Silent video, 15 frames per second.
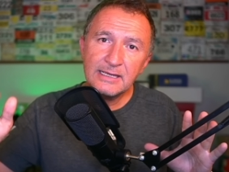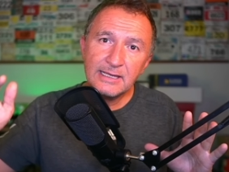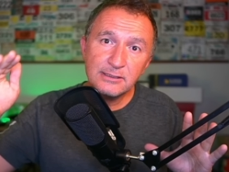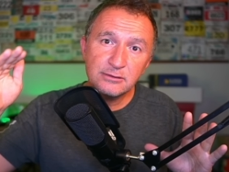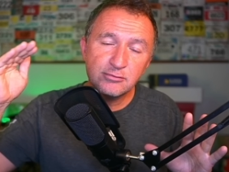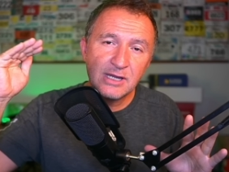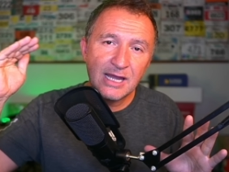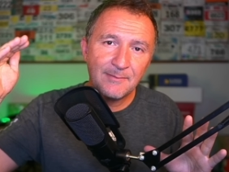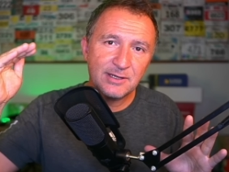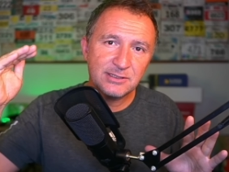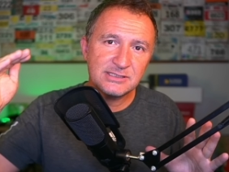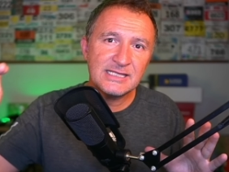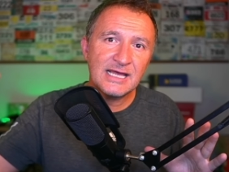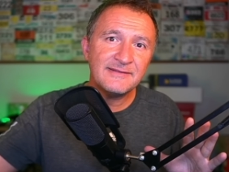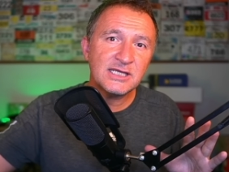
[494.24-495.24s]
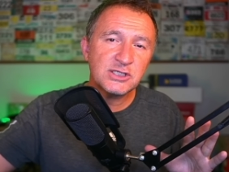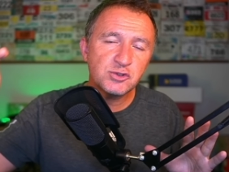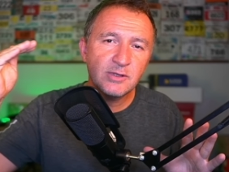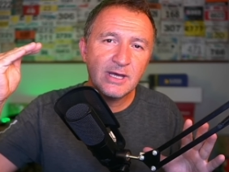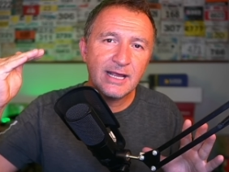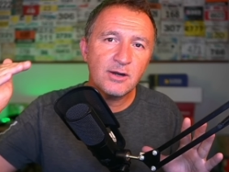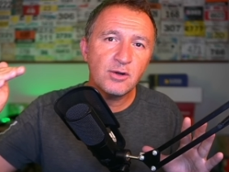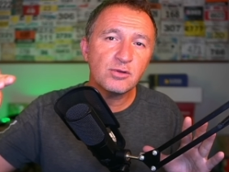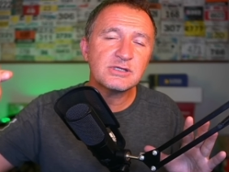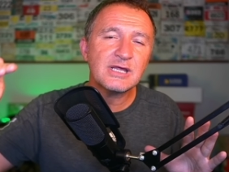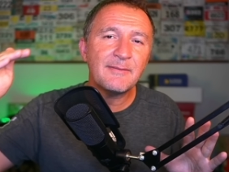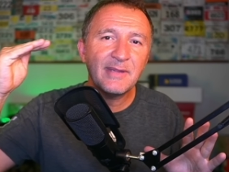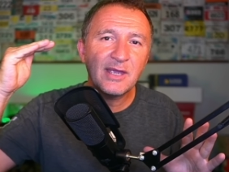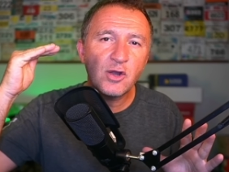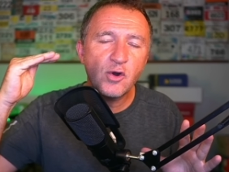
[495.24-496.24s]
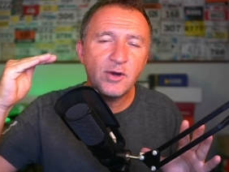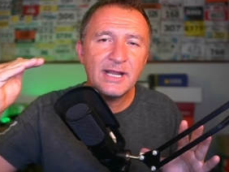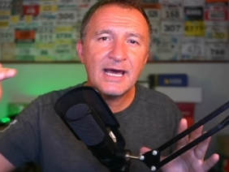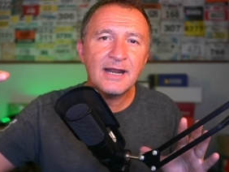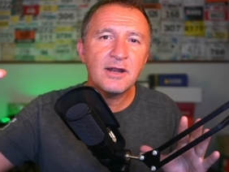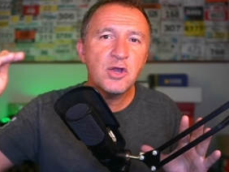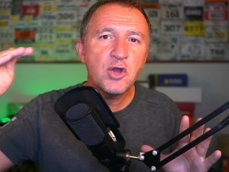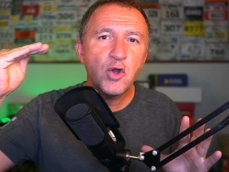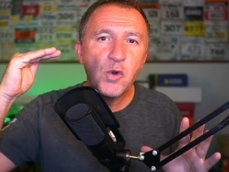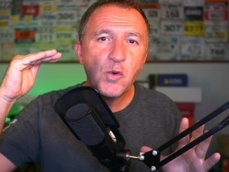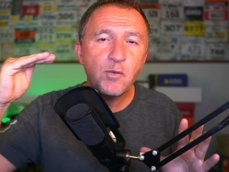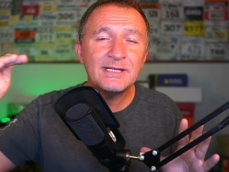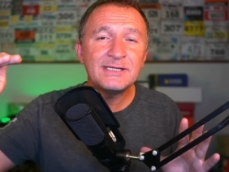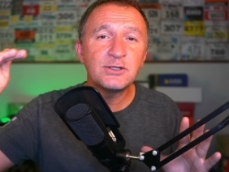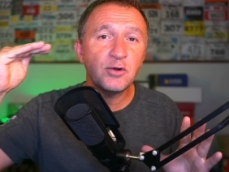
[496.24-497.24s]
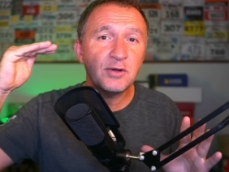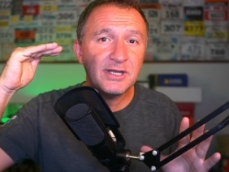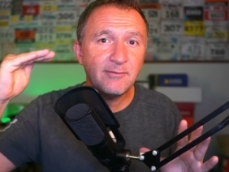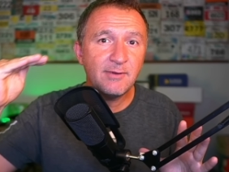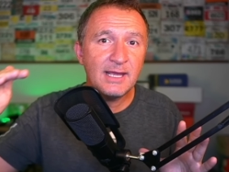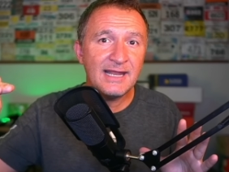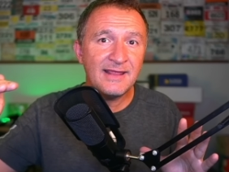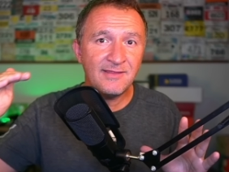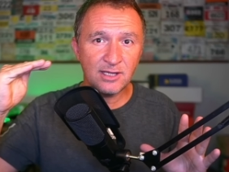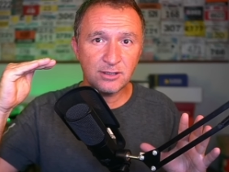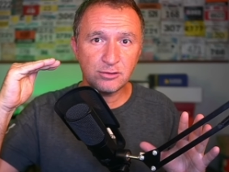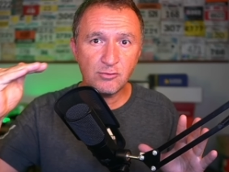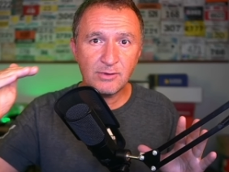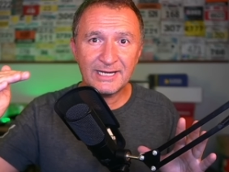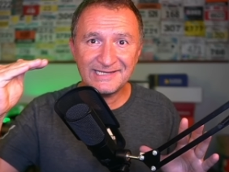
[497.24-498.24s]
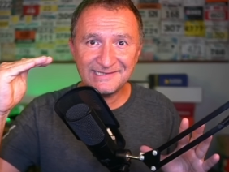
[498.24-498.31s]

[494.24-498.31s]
es su capacidad de ayudarnos a mejorar nuestros niveles de azúcar en